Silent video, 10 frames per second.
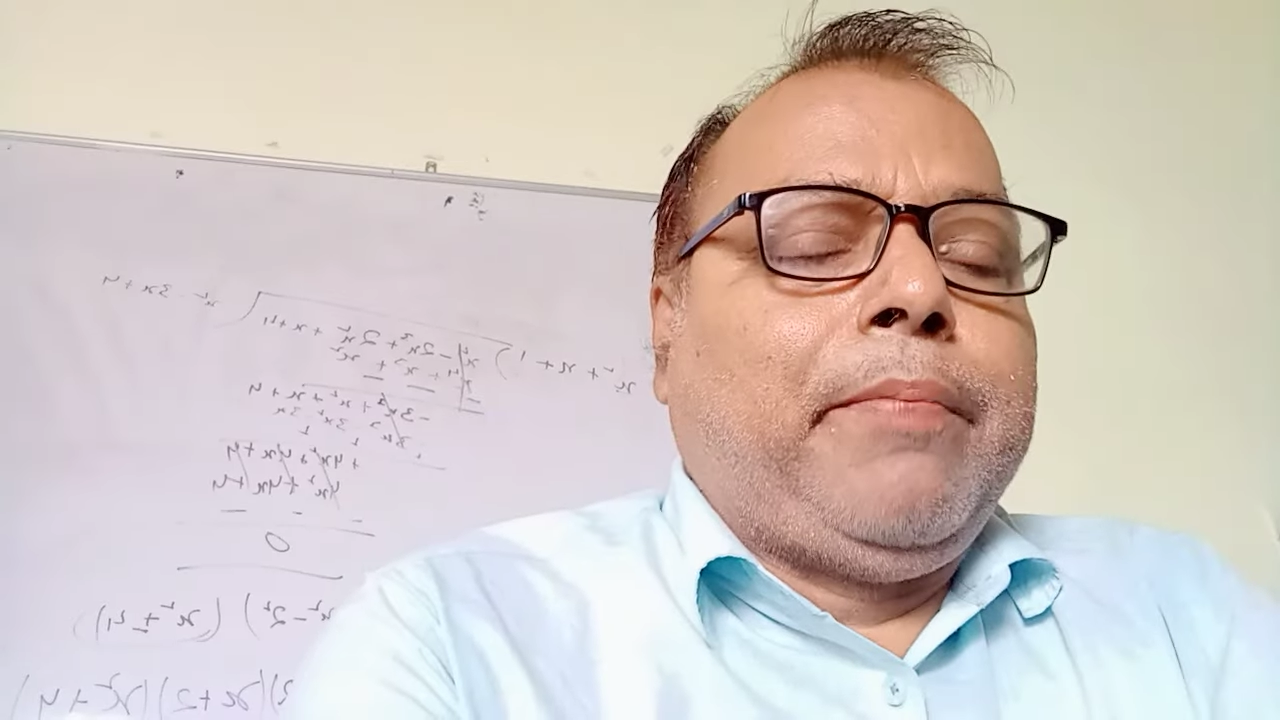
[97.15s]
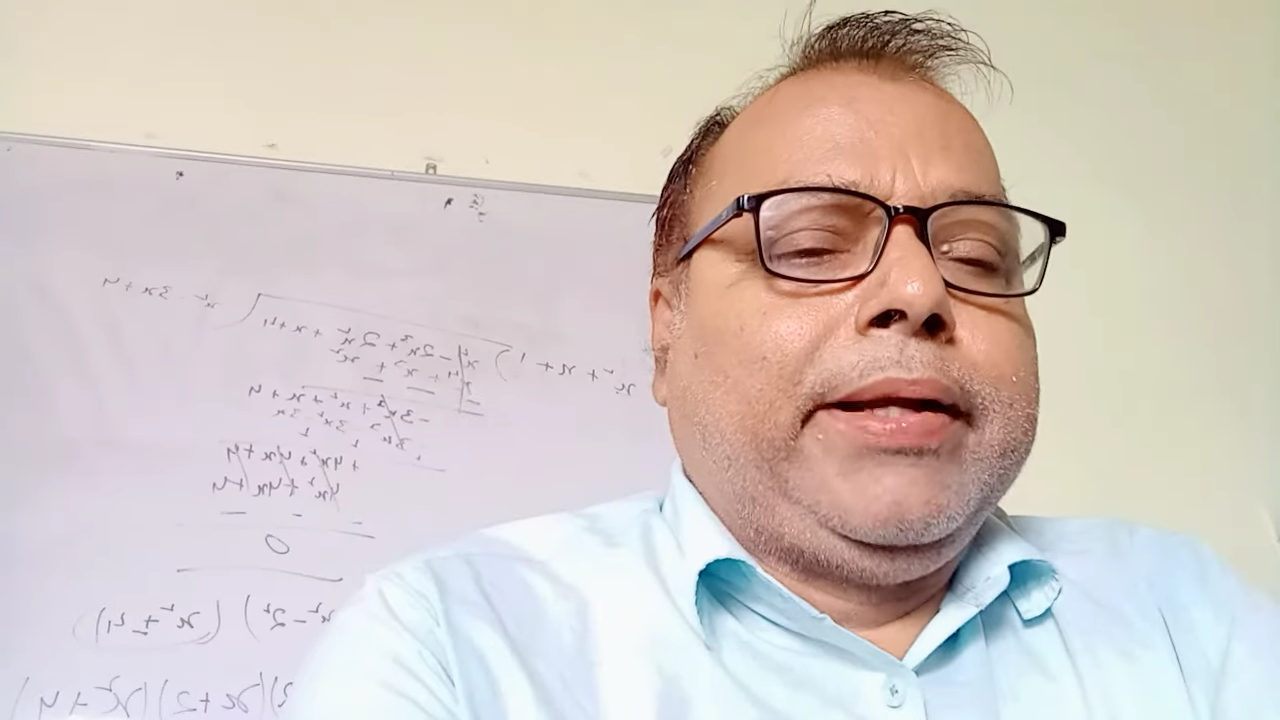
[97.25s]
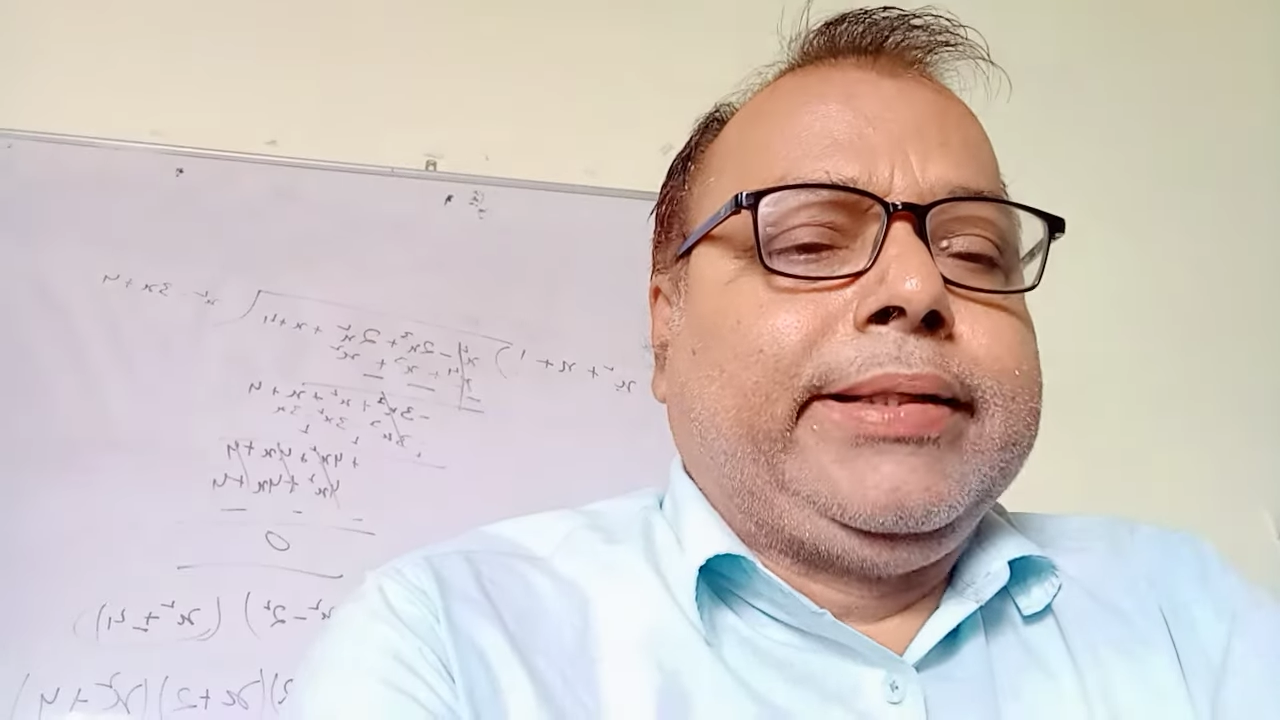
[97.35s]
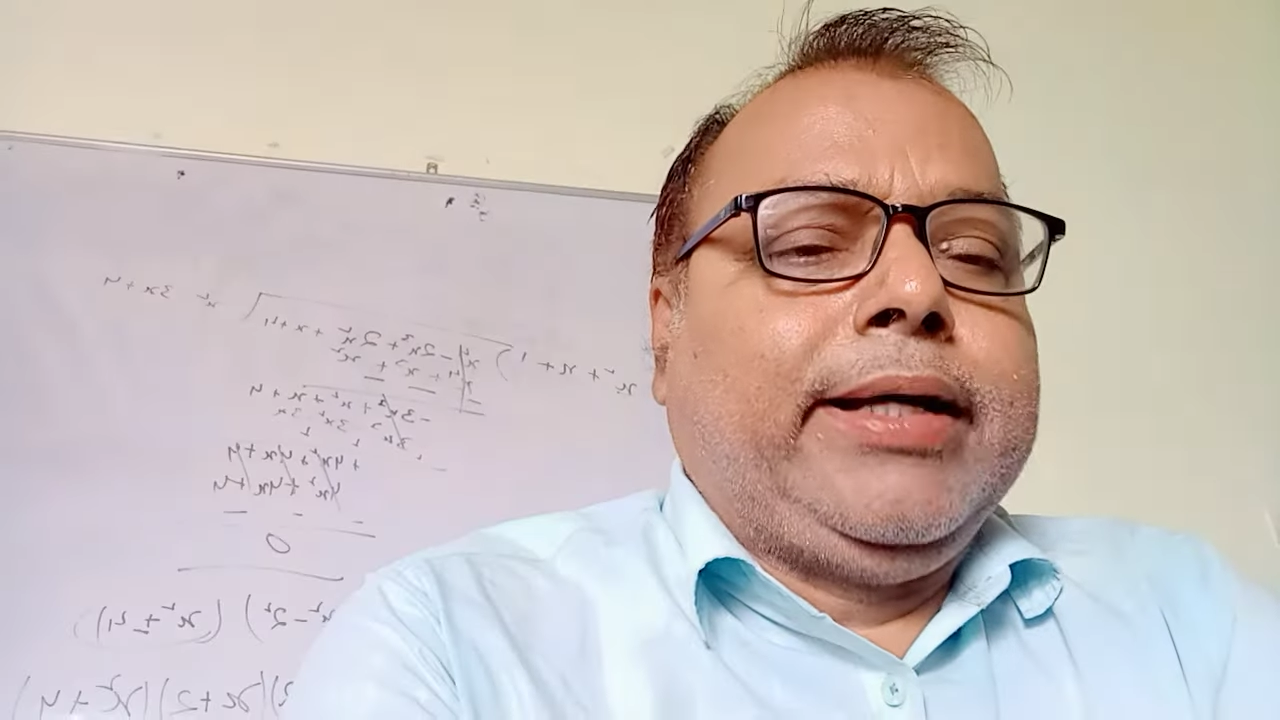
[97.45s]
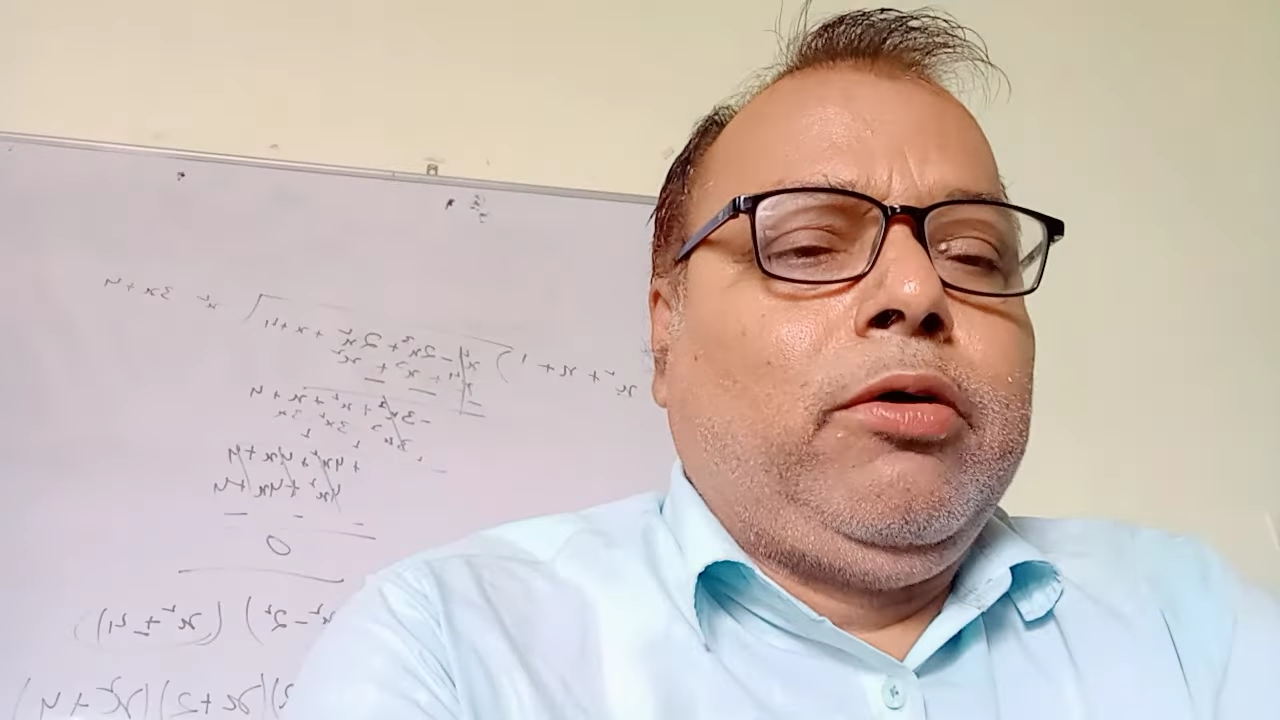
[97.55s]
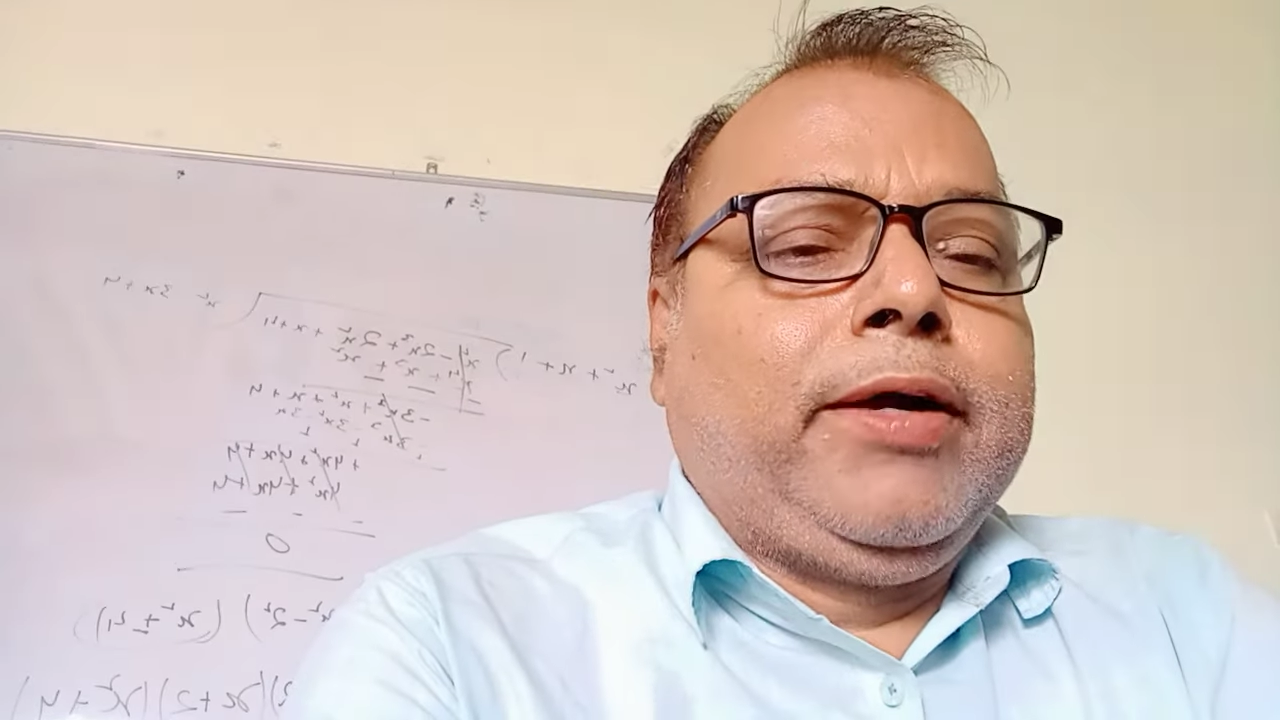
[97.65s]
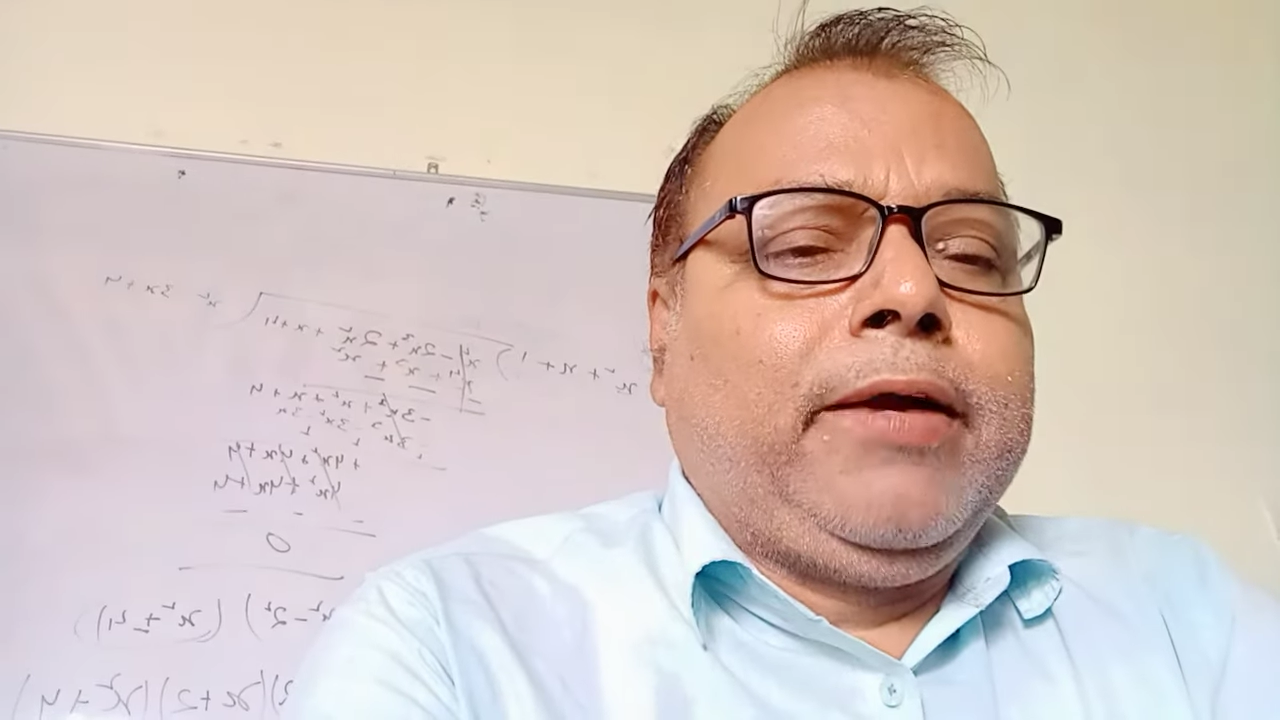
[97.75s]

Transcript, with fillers: पर परीक्षा